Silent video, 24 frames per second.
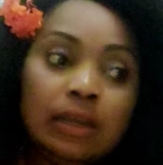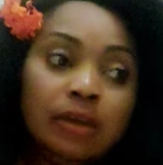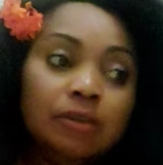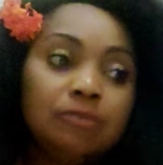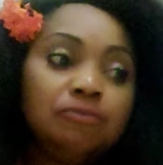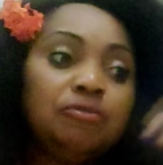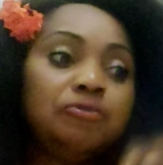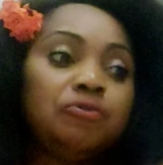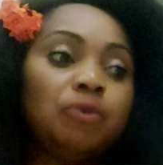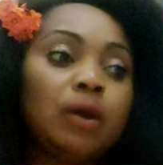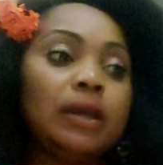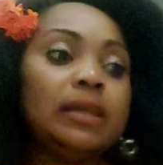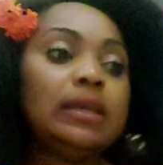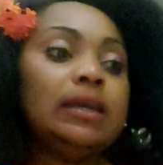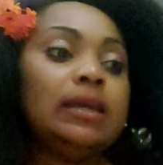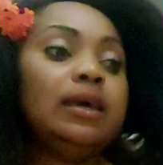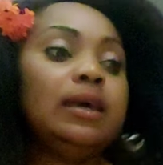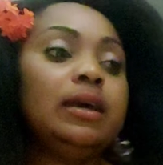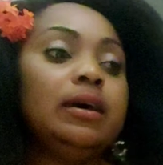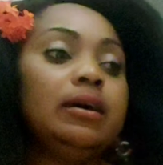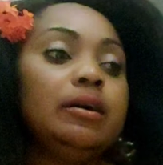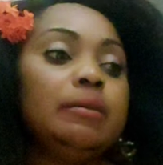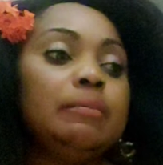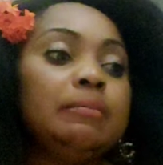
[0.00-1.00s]
Vous
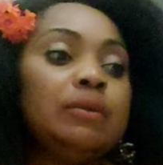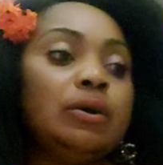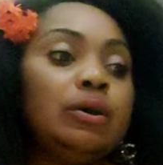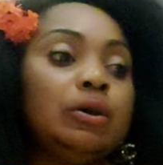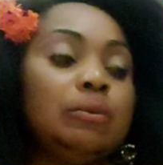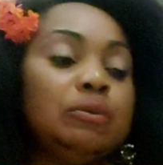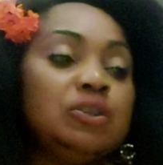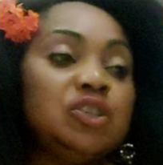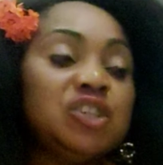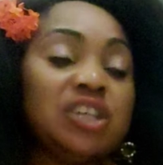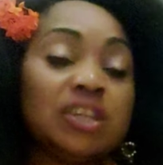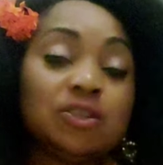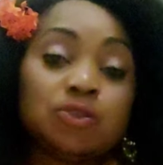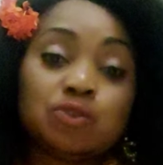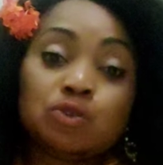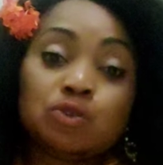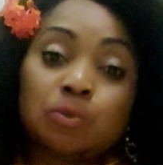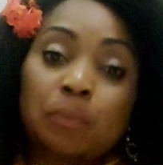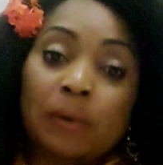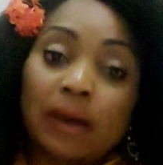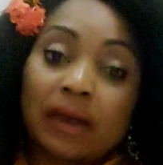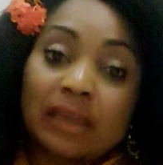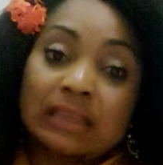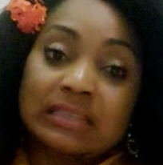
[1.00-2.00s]
voyez, euh, Jésus,
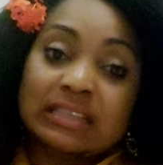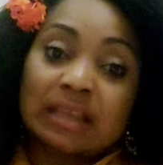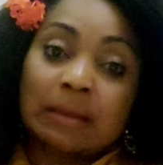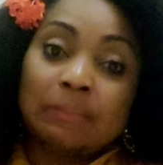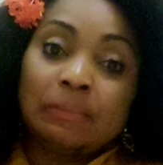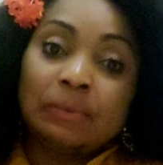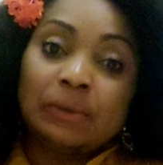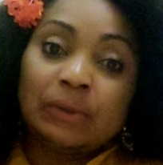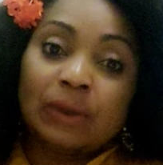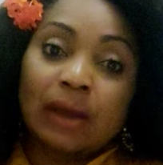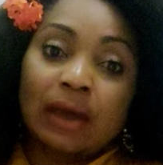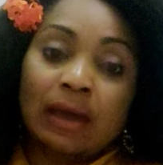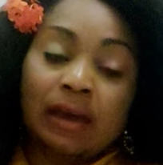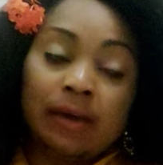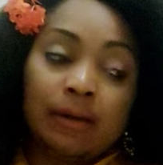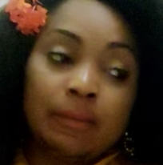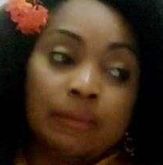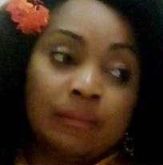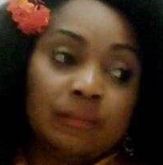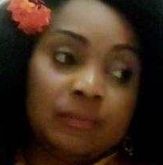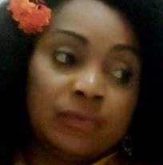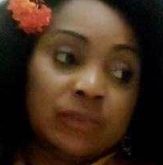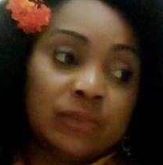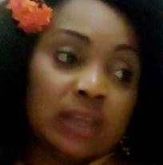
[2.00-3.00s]
par exemple,
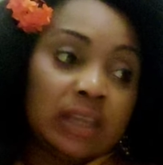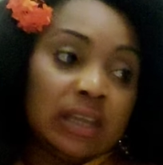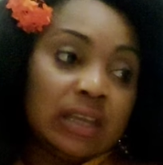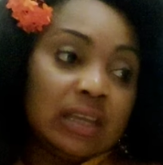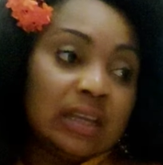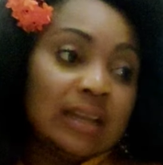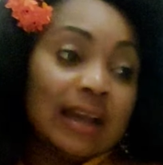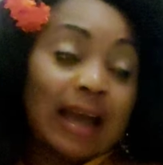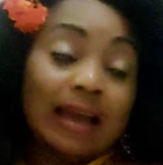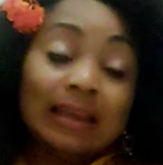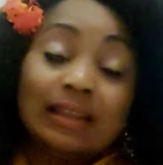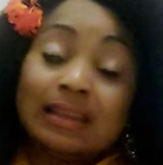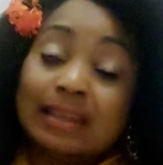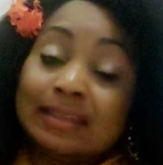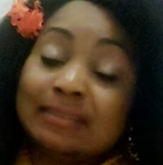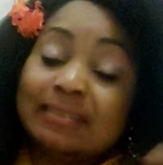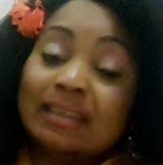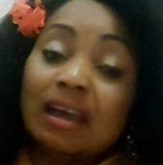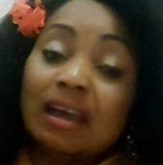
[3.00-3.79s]
euh, quand il était